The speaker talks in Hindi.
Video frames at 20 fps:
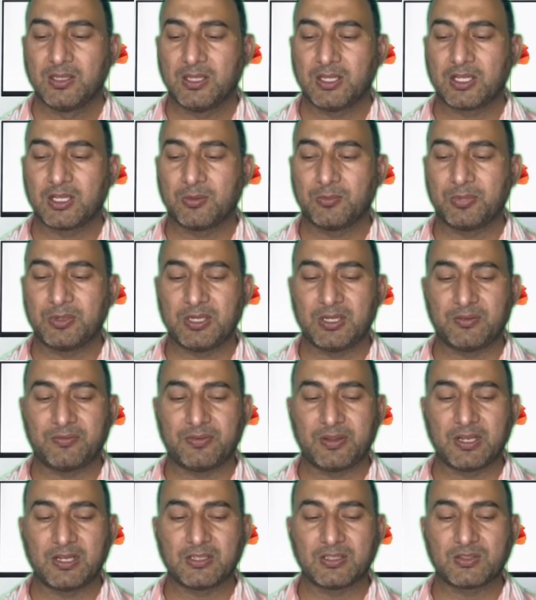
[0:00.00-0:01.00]
ये कंपनी
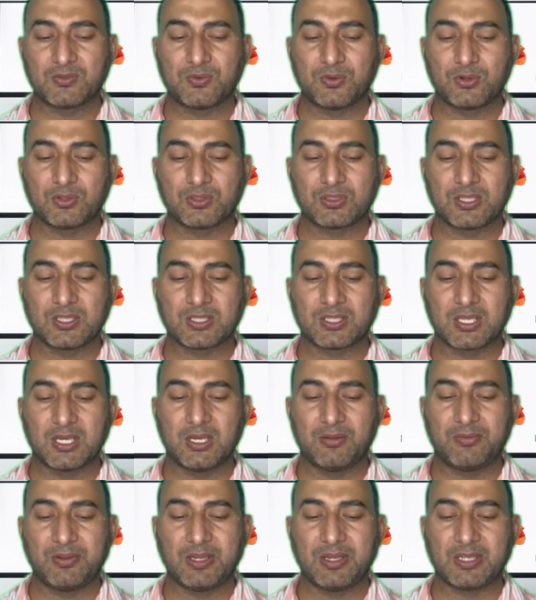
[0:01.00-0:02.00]
डिफेंस फोर्सेज के
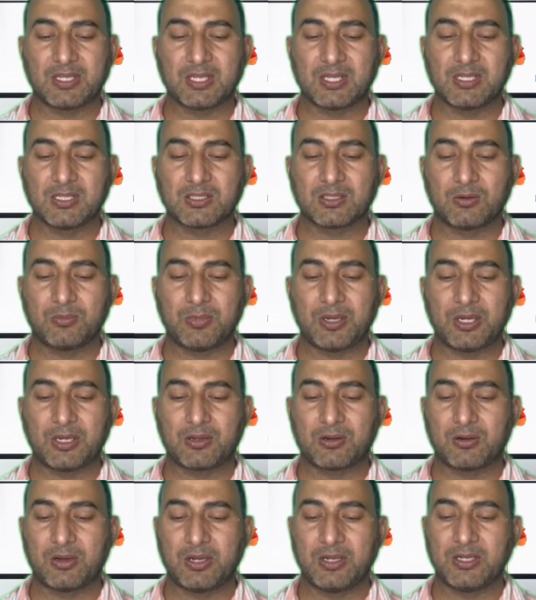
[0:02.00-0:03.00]
लिए व्हीकल्स और
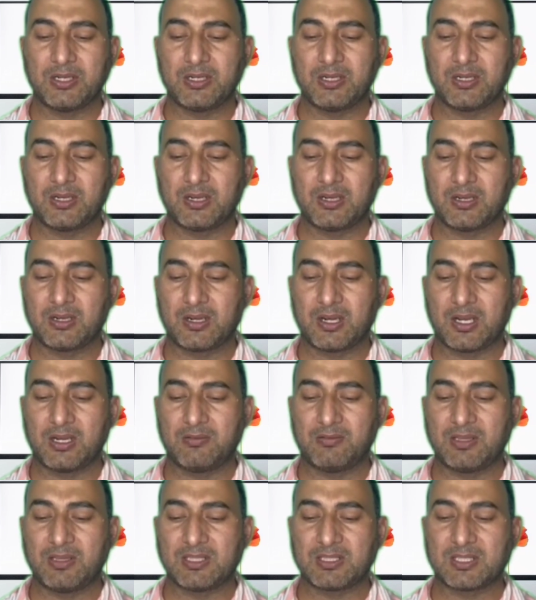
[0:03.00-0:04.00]
मेट्रो एंड इंडियन
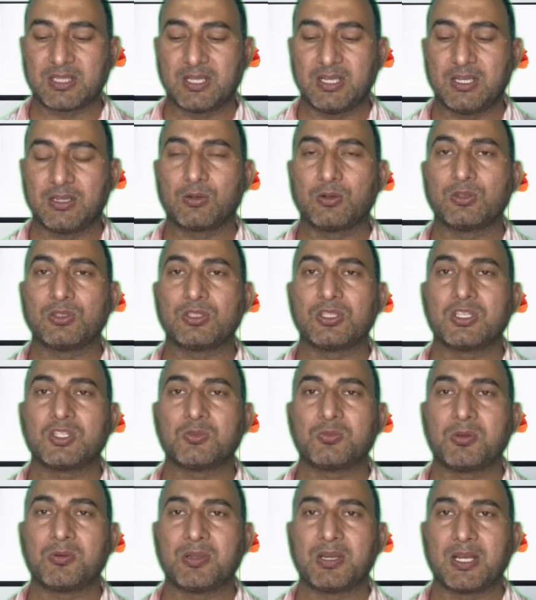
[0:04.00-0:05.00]
रेलवेज के लिए कोचेज
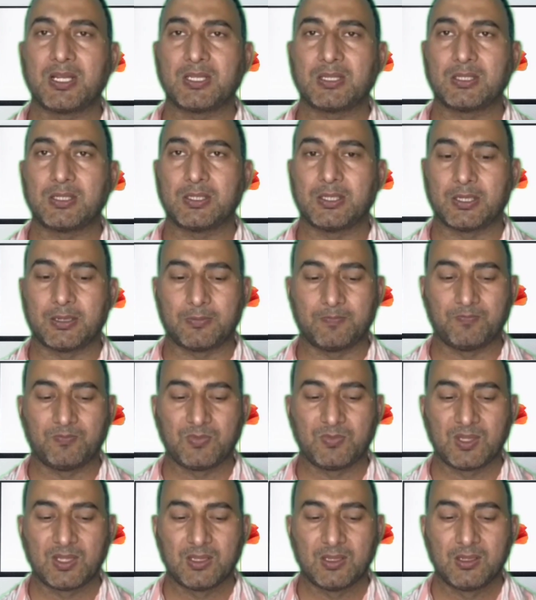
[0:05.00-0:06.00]
भी बनाती है
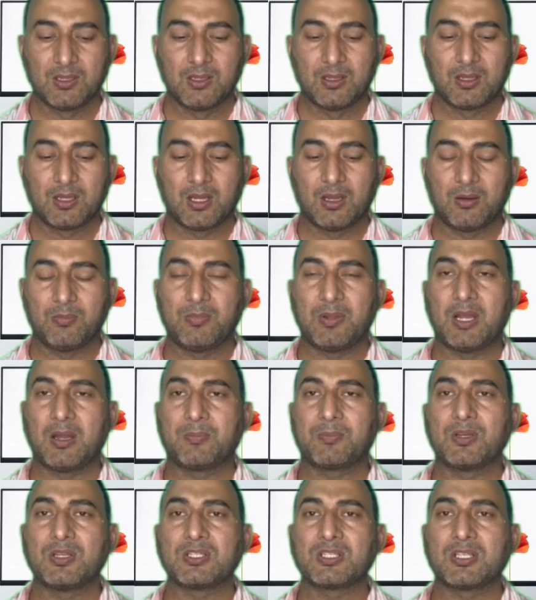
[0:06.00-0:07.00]
अब मैं
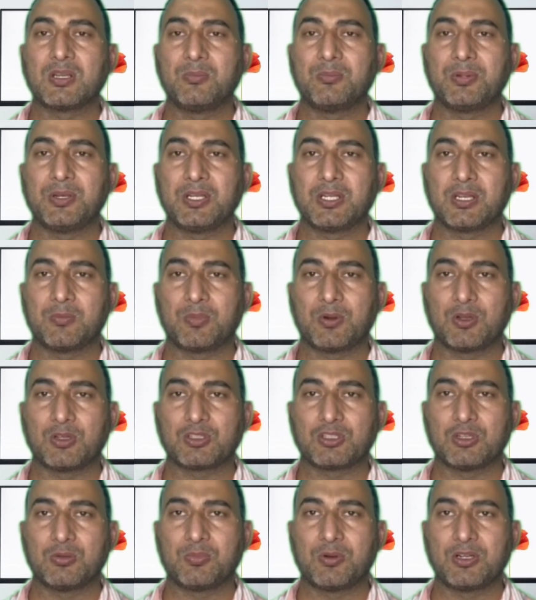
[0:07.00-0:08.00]
आपको इस कंपनी के
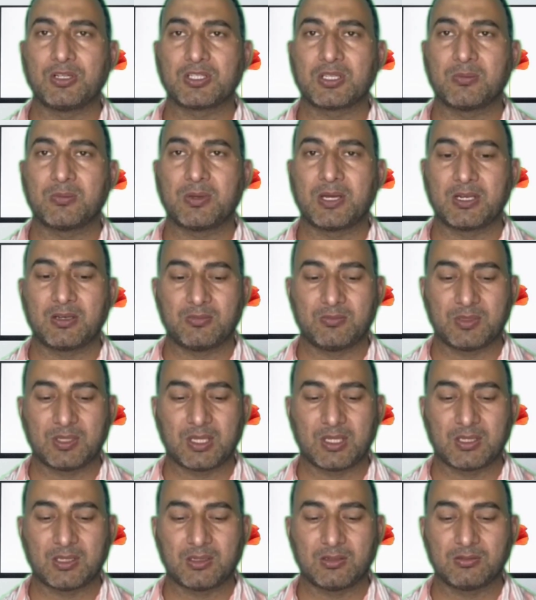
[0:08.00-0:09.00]
पॉजिटिव पॉइंट्स के बारे में
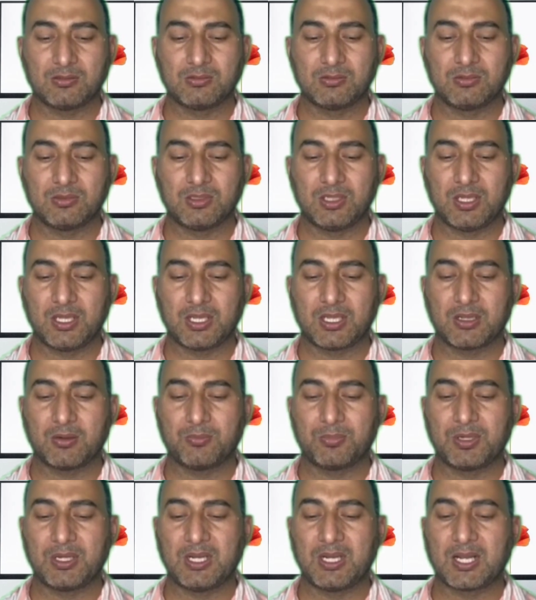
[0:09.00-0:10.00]
बताता हूं ये
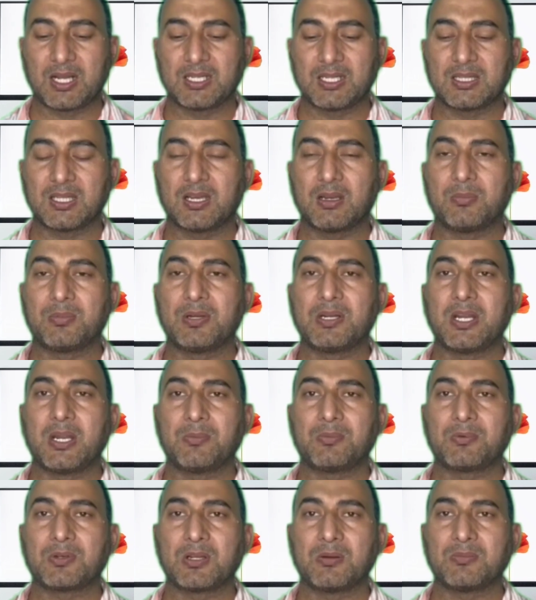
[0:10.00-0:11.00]
कंपनी लगातार अपना
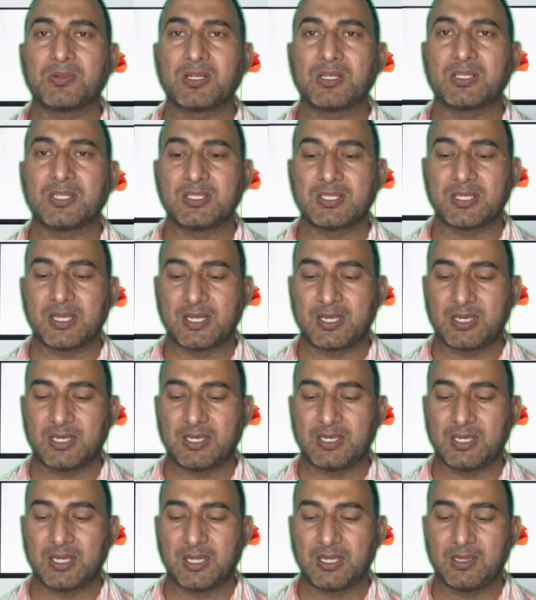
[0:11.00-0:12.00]
डेप्ट कम करती जा
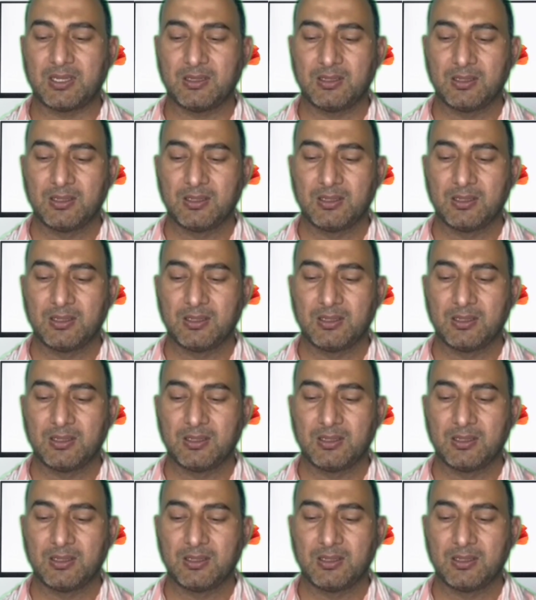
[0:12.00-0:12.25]
रही है